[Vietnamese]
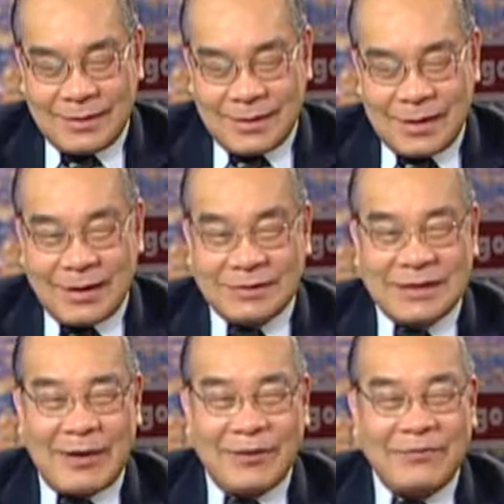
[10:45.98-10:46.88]
À,
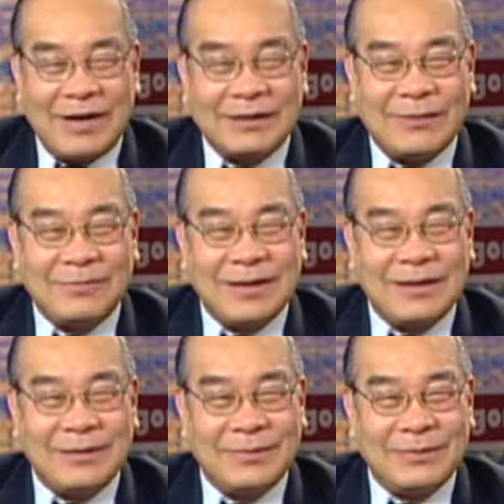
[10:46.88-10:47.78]
sau cái phần thông tin
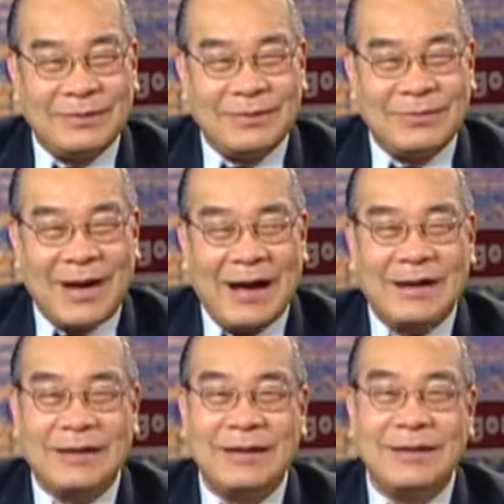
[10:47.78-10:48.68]
thương thương
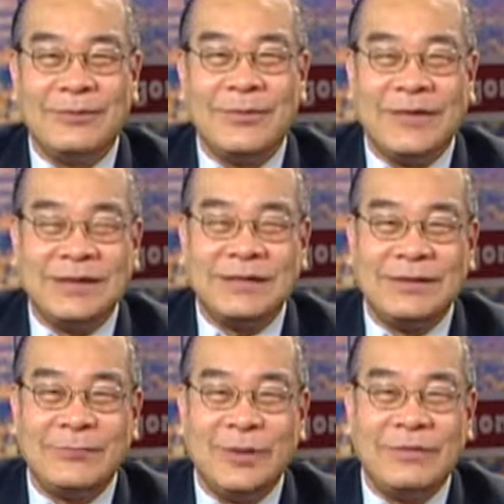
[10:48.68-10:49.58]
mại, kính thưa quý vị,
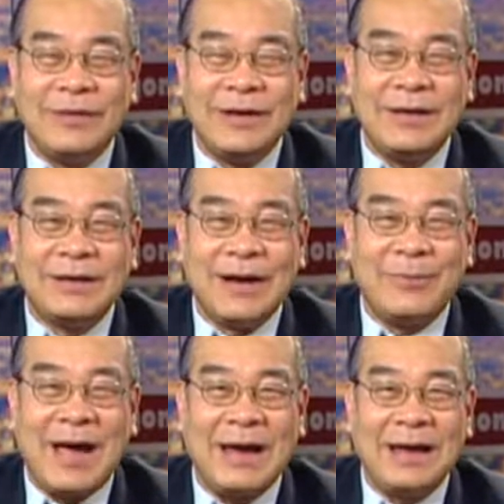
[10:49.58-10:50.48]
xin quý vị đừng
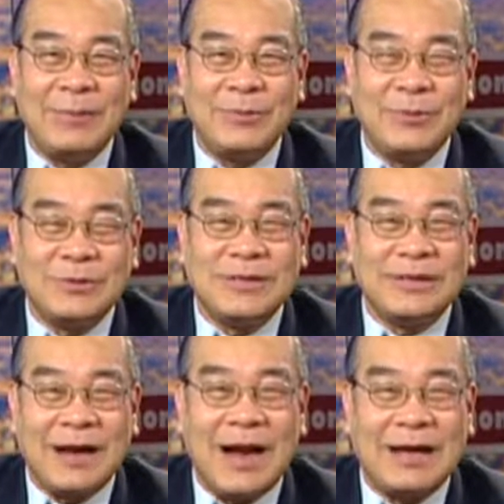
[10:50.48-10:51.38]
rời máy anh em chúng tôi sẽ
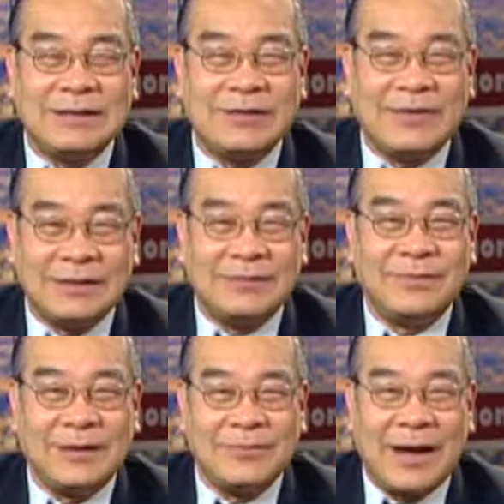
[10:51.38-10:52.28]
trở lại sau phần
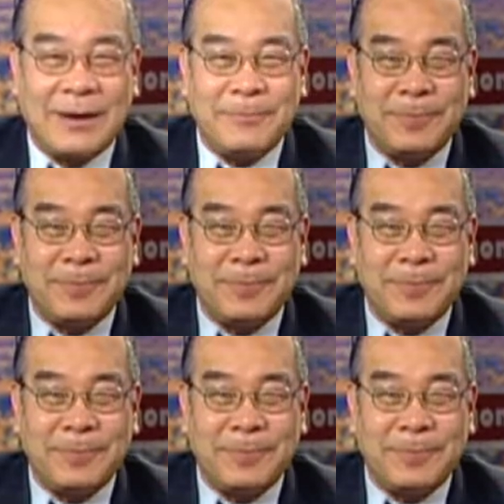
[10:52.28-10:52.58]
thông tin thương mại.